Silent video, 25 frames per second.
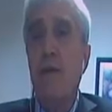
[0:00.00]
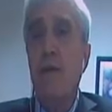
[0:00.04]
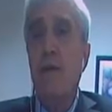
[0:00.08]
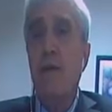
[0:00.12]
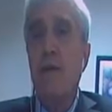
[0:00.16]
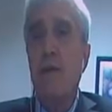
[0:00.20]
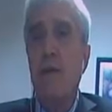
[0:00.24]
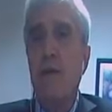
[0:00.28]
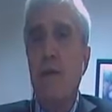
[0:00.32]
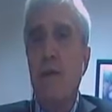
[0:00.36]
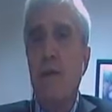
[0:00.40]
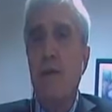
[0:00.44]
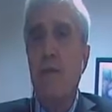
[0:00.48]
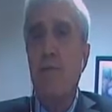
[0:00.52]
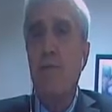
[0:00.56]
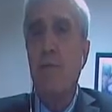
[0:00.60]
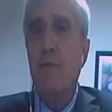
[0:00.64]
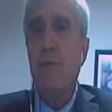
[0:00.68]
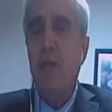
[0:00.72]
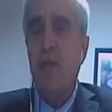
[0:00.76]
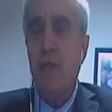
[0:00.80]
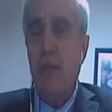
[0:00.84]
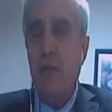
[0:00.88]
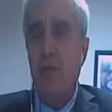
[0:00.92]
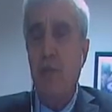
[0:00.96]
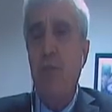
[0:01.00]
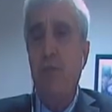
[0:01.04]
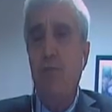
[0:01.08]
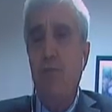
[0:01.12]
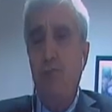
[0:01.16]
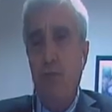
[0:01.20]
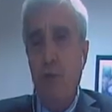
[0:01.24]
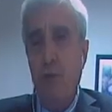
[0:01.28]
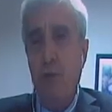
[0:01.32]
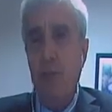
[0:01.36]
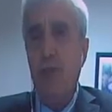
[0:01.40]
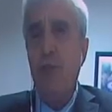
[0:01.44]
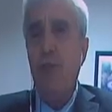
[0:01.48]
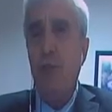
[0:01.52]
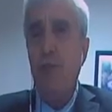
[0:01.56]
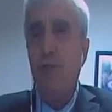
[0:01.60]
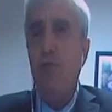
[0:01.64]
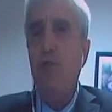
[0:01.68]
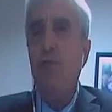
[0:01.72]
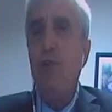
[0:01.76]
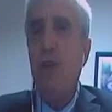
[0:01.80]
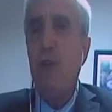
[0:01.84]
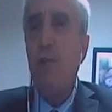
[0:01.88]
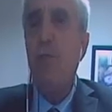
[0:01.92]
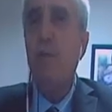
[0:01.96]
E, evet öyle
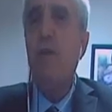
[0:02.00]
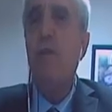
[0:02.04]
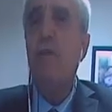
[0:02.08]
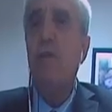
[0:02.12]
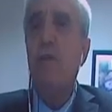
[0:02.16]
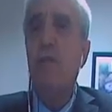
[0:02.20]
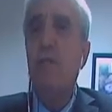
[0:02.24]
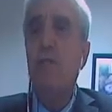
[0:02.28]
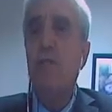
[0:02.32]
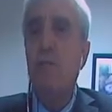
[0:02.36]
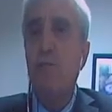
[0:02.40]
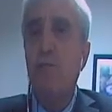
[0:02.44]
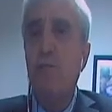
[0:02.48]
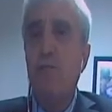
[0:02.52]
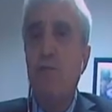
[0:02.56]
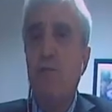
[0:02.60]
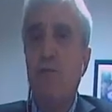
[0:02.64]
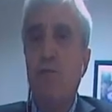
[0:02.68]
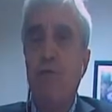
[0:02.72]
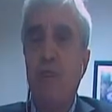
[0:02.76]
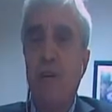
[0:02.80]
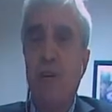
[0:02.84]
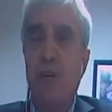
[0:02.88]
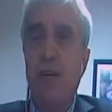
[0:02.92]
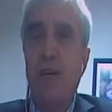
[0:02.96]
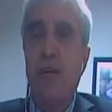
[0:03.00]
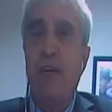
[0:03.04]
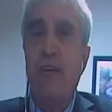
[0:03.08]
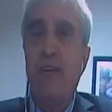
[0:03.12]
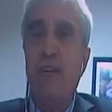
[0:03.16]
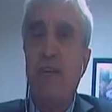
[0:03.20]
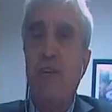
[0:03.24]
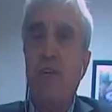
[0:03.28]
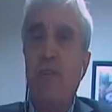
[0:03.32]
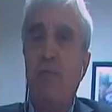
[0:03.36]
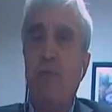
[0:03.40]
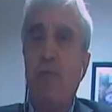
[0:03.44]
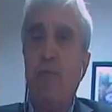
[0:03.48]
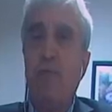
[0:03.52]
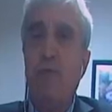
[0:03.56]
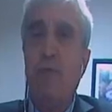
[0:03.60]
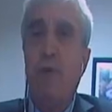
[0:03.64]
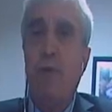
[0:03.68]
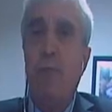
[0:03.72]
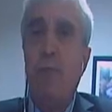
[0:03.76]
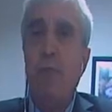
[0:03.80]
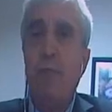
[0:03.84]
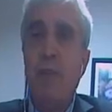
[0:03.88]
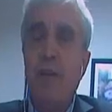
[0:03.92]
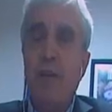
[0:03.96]
deniyor ama işte bu gösterilerde yapılıyor.
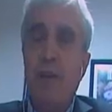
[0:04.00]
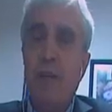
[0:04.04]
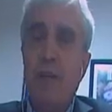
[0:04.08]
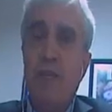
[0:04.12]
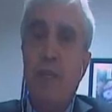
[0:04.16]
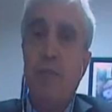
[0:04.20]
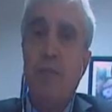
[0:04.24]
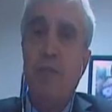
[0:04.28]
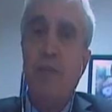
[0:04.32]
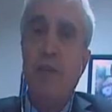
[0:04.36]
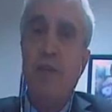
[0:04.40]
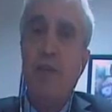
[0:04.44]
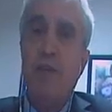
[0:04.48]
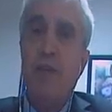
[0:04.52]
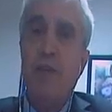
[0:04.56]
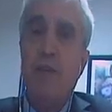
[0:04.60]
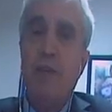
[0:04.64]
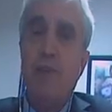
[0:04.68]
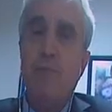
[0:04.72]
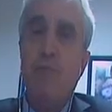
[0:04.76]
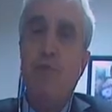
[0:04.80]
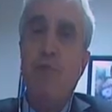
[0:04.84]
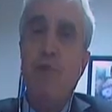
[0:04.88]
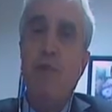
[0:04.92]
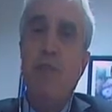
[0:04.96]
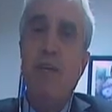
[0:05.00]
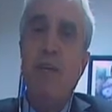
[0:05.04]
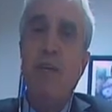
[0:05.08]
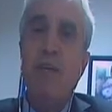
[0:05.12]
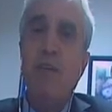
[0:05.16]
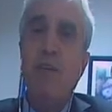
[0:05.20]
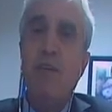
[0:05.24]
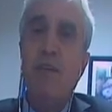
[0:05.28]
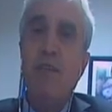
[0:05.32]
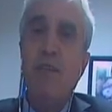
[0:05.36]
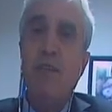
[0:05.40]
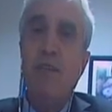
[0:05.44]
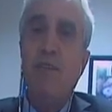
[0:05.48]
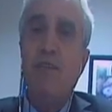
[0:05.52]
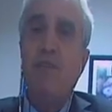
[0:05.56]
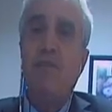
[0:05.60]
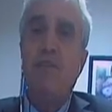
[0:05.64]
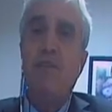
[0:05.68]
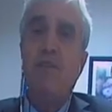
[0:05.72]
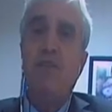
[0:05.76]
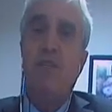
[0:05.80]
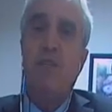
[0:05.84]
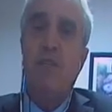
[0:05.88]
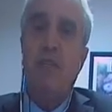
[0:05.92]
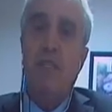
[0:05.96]
Şimdi e, burada
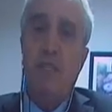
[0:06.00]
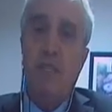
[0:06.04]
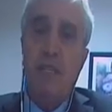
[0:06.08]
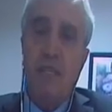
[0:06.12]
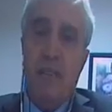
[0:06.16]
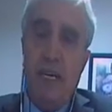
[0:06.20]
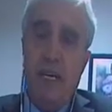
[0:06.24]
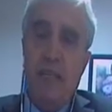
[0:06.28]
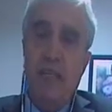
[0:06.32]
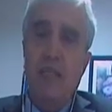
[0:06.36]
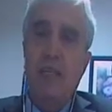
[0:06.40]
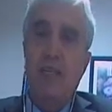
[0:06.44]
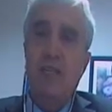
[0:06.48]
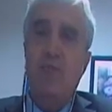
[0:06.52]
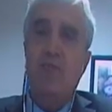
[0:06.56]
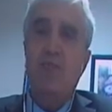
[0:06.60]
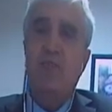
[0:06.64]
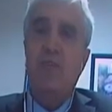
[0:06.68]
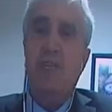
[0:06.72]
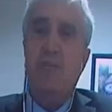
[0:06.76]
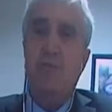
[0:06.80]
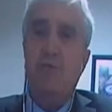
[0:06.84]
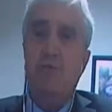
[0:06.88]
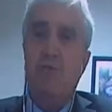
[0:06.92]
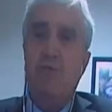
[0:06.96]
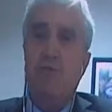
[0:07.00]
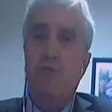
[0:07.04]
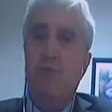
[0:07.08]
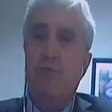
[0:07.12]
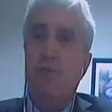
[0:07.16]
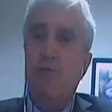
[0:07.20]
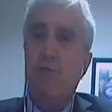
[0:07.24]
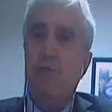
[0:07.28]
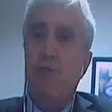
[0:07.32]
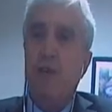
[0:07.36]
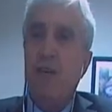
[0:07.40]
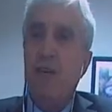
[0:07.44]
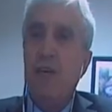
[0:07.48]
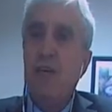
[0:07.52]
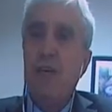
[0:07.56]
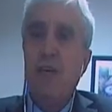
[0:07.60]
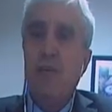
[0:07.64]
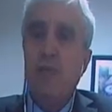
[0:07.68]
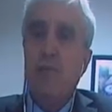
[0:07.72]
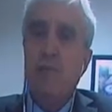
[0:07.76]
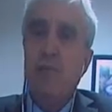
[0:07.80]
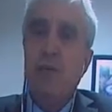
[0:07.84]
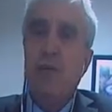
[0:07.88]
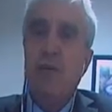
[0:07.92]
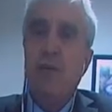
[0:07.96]
İsveç'in kendi içinde bir sorunu var.
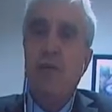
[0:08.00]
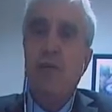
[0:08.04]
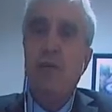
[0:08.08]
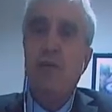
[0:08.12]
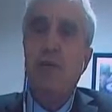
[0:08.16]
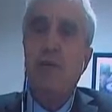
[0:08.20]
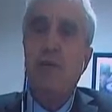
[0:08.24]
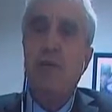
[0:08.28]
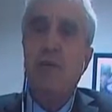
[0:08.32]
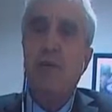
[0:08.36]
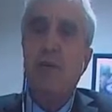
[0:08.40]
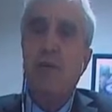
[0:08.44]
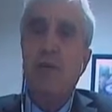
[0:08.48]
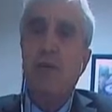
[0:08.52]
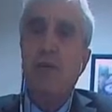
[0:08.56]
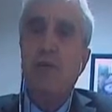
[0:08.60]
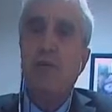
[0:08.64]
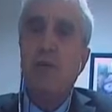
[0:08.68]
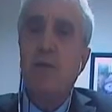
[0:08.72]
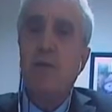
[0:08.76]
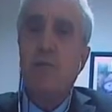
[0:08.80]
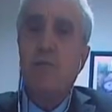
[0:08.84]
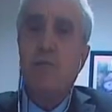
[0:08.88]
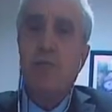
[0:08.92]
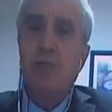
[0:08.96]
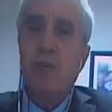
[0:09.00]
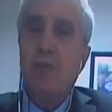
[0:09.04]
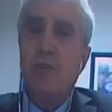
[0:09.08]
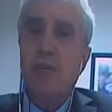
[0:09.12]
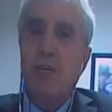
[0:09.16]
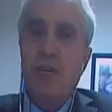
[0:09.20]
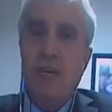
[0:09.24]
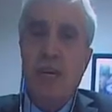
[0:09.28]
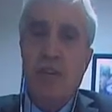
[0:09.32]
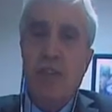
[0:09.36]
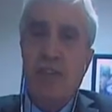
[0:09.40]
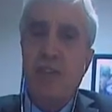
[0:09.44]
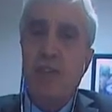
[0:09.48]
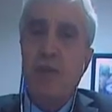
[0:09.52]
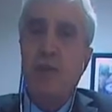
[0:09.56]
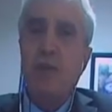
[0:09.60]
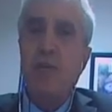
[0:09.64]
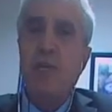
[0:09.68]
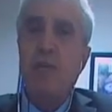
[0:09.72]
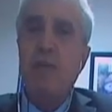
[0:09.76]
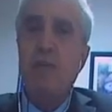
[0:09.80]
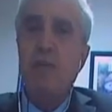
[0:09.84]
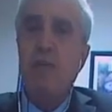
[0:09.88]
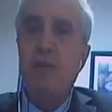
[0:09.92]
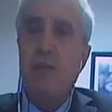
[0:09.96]
Bakın bir kıyaslama
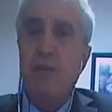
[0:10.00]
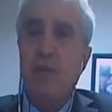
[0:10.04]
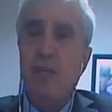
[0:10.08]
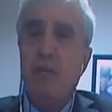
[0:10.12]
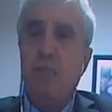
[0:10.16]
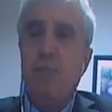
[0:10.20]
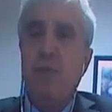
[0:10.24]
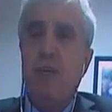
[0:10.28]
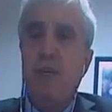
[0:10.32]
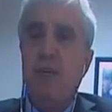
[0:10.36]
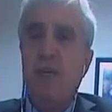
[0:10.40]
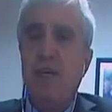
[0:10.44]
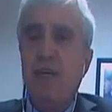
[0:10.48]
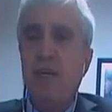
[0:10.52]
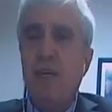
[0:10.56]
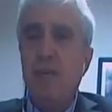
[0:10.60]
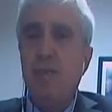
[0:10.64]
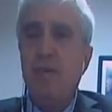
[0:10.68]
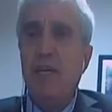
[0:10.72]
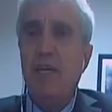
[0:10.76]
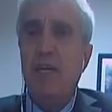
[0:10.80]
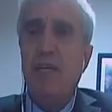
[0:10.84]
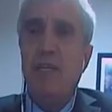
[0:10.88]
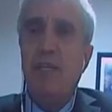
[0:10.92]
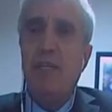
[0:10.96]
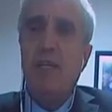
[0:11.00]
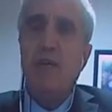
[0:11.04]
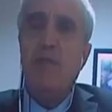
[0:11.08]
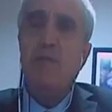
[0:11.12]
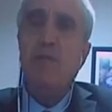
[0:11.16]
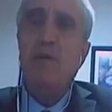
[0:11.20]
yaparak hemen gideyim.